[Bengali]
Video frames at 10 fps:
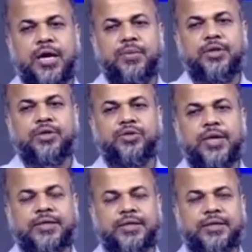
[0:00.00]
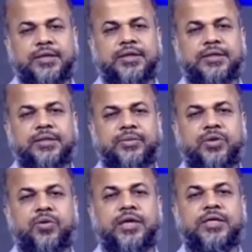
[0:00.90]
এবং কিছু এক্সারসাইজ আছে যেমন
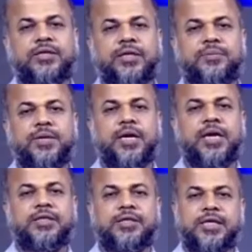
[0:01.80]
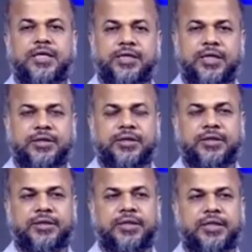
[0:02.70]
কোয়াড্রিসেপ স্টেটিক
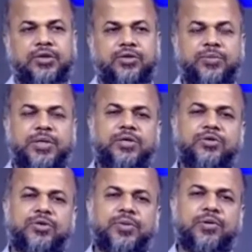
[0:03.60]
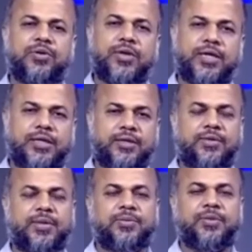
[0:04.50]
এক্সারসাইজ এটা কিন্তু আপনি ইউটিউবে অন্য ডাক্তারদের
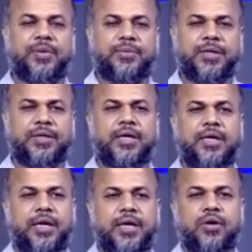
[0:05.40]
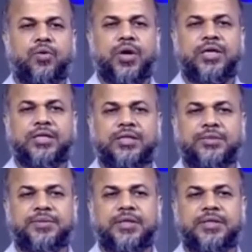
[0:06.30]
ব্যায়ামও পাবেন কোয়াড্রিসেপস